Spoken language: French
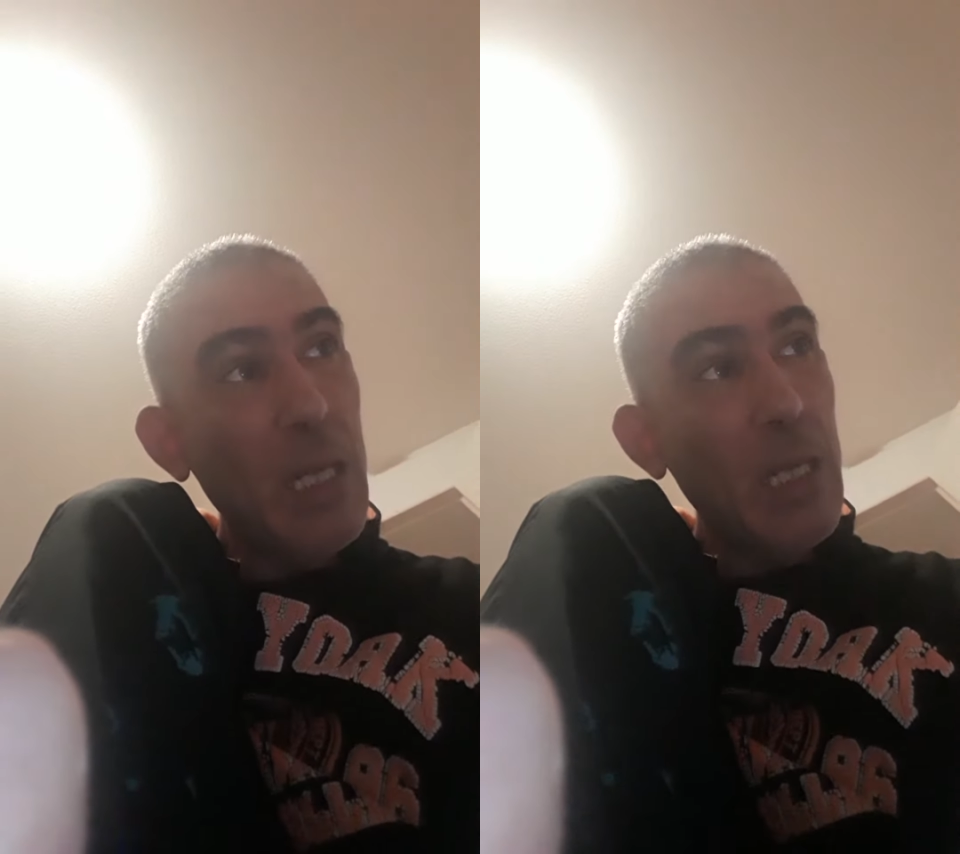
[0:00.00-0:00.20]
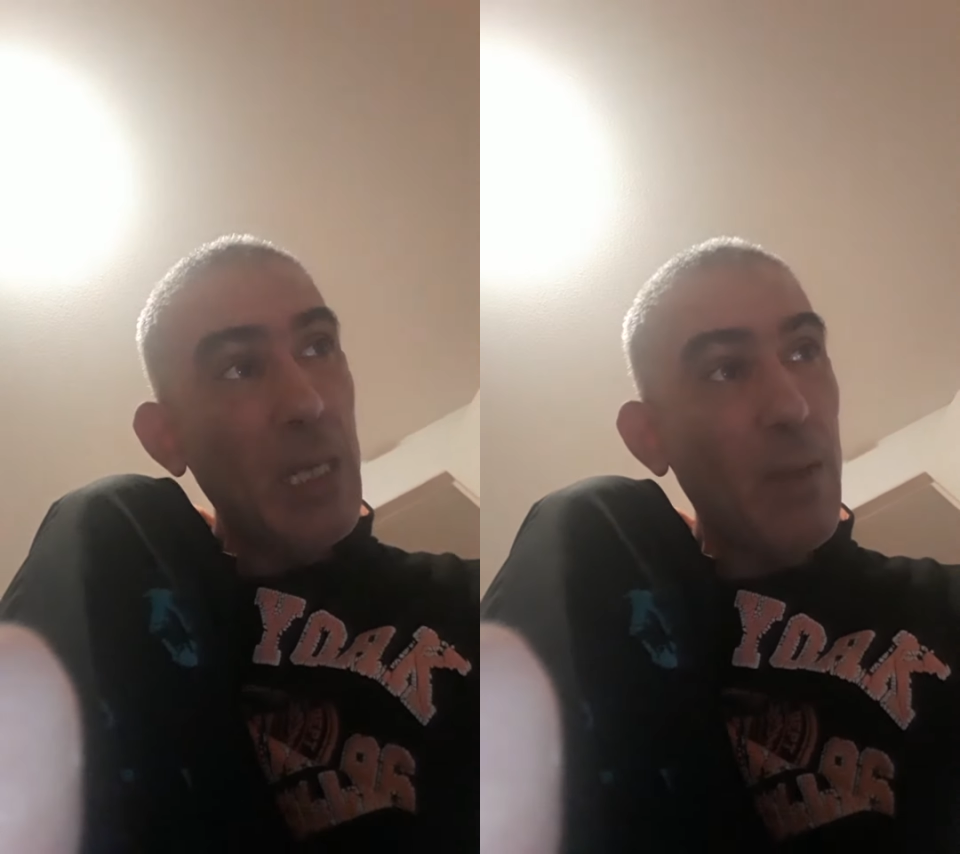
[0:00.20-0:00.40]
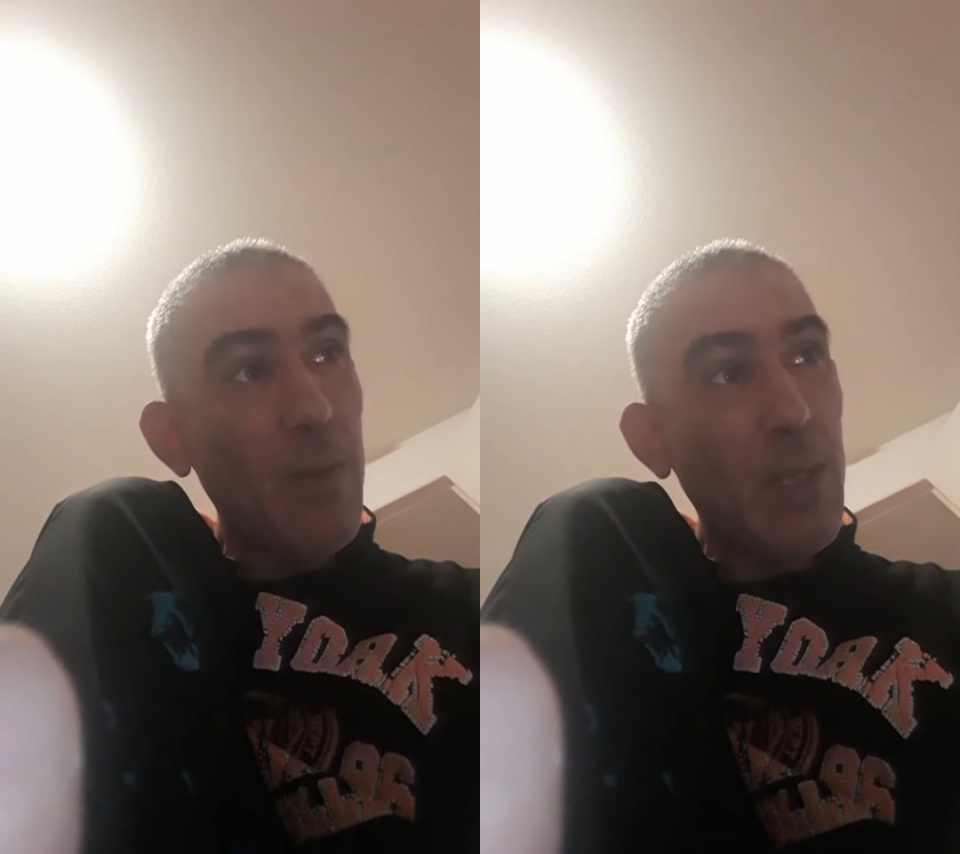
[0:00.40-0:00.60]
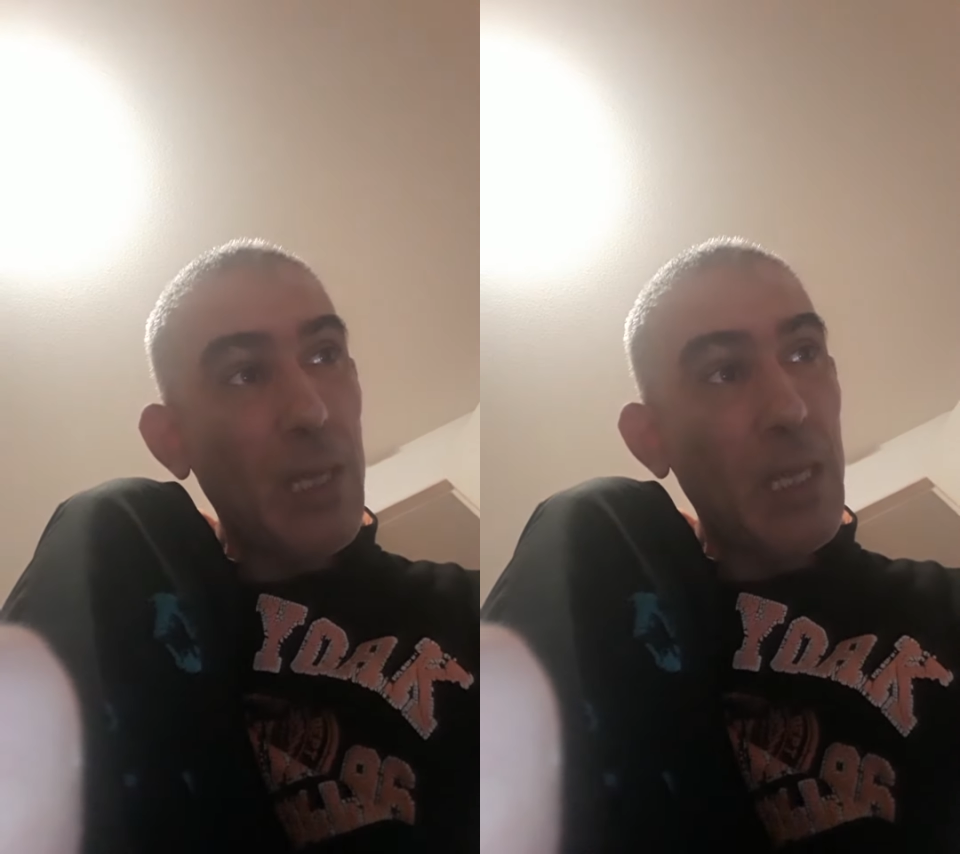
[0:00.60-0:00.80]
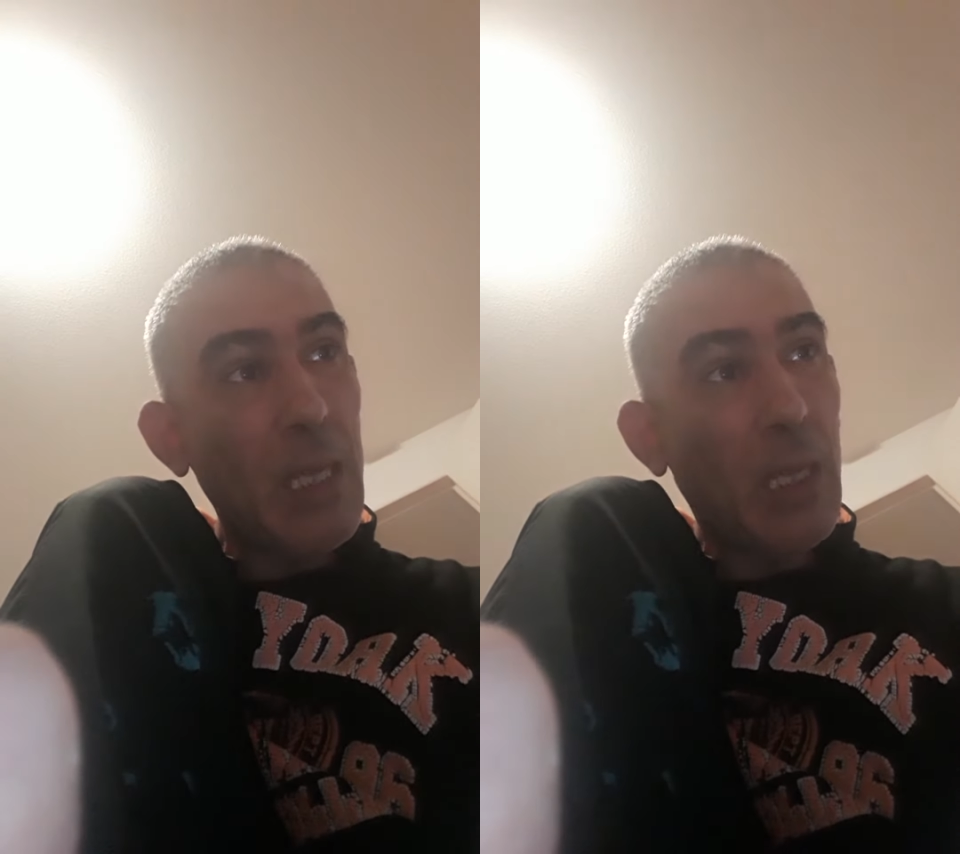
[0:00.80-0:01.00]
Ça veut
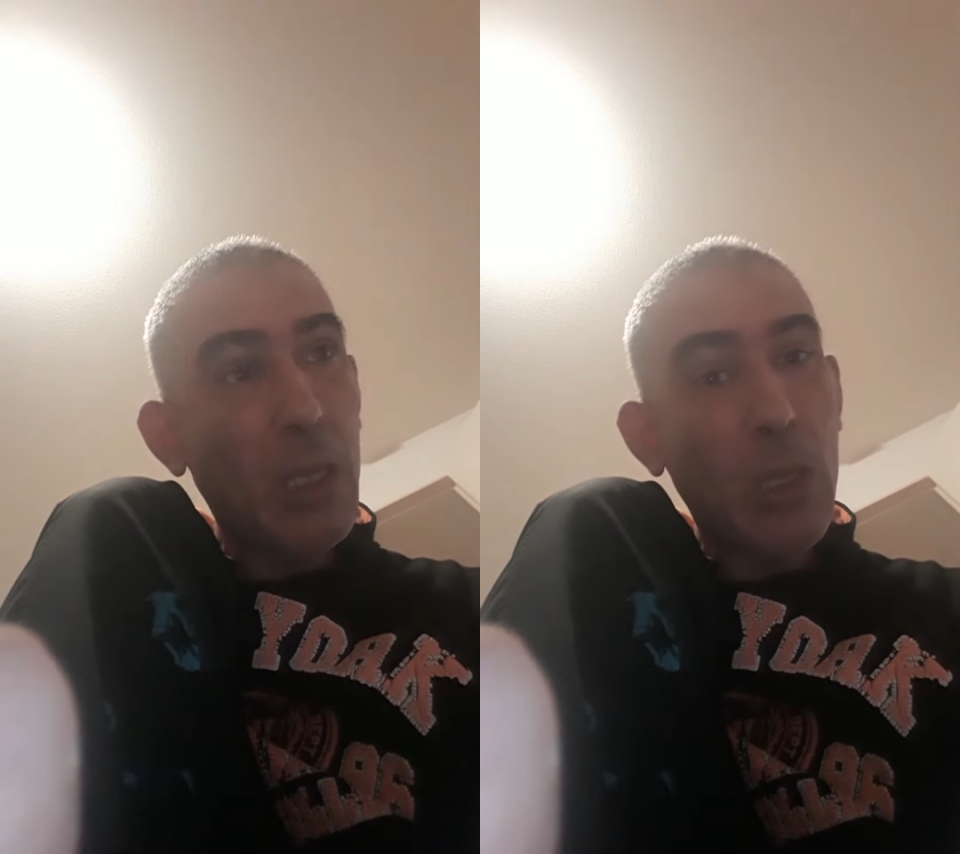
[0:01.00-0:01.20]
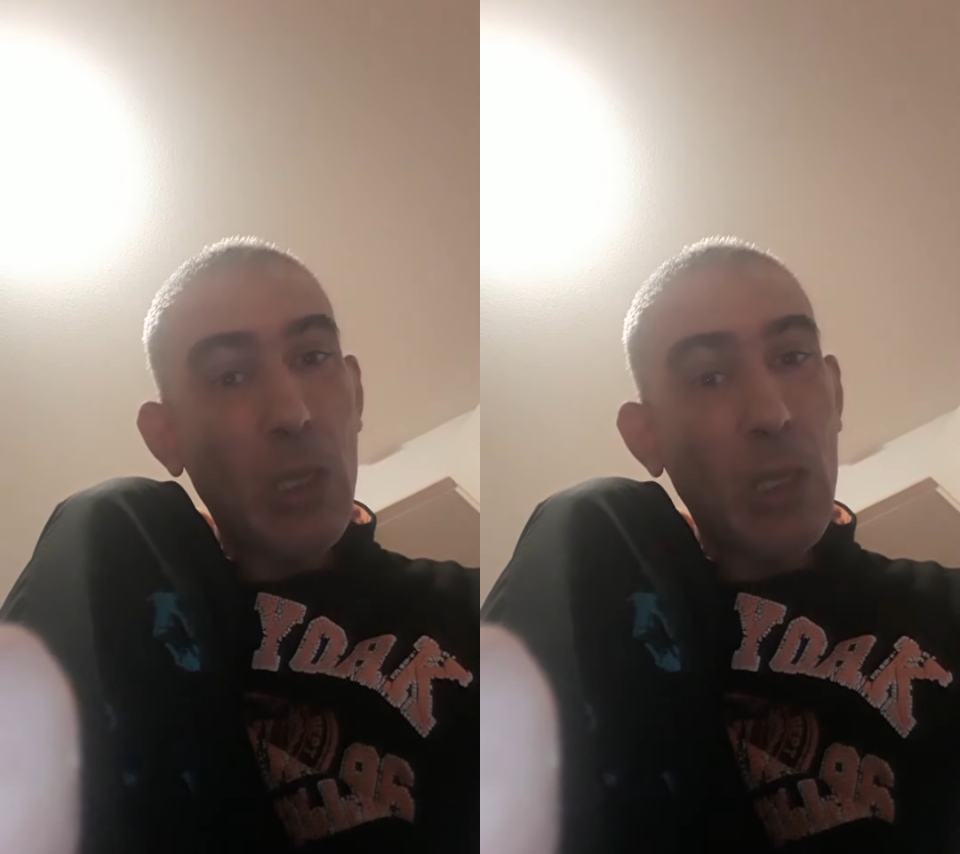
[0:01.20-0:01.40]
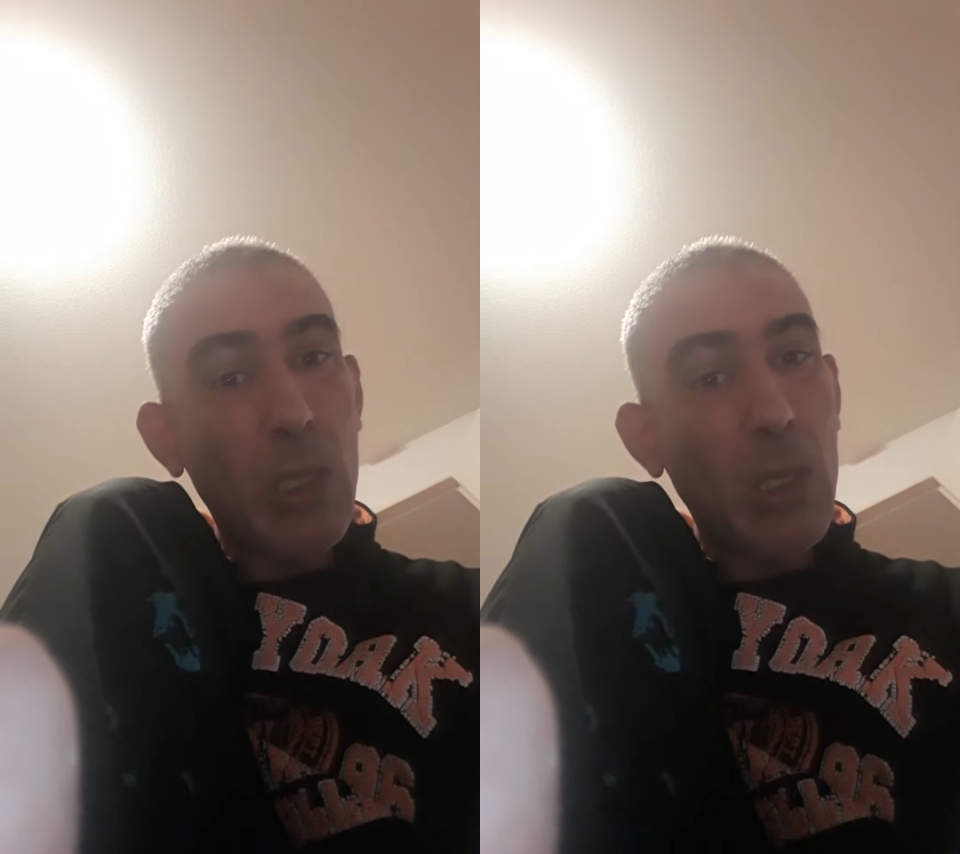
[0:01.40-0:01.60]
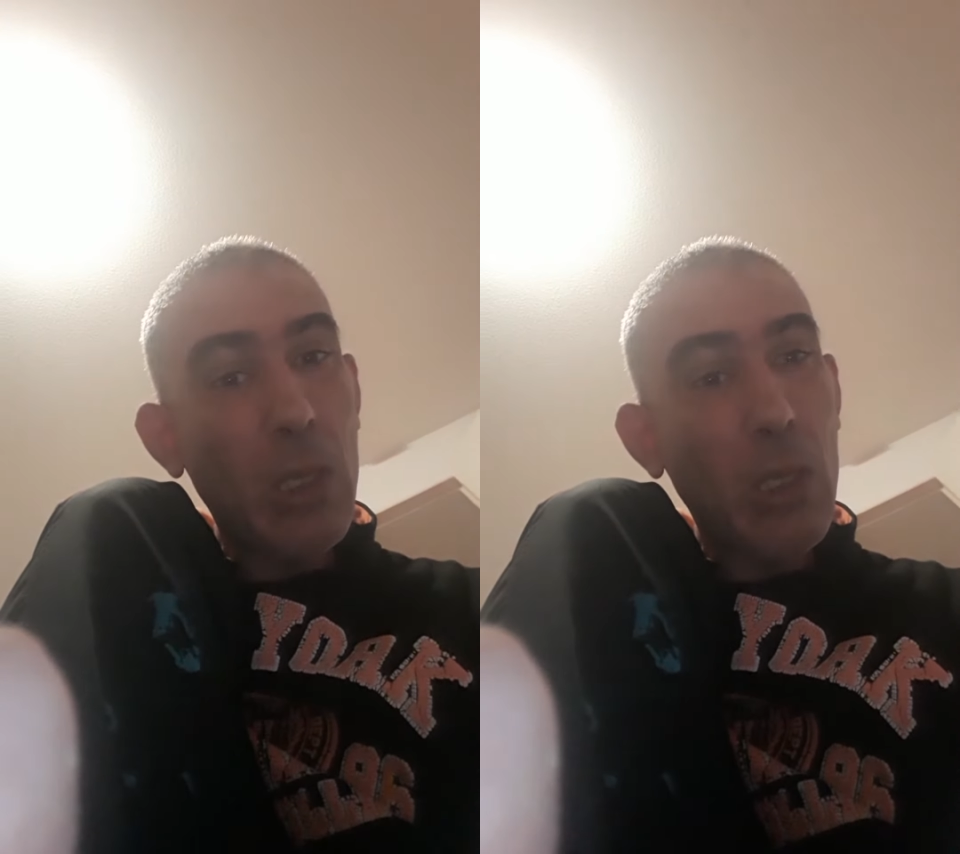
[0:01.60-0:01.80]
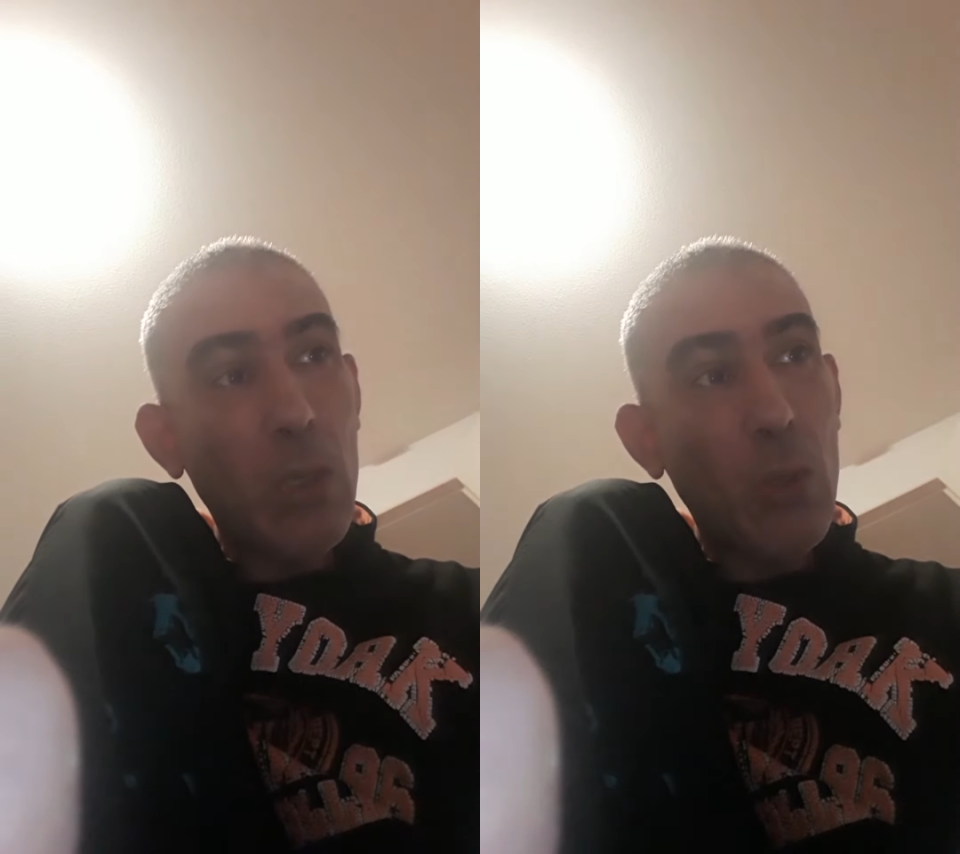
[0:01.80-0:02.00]
dire euh,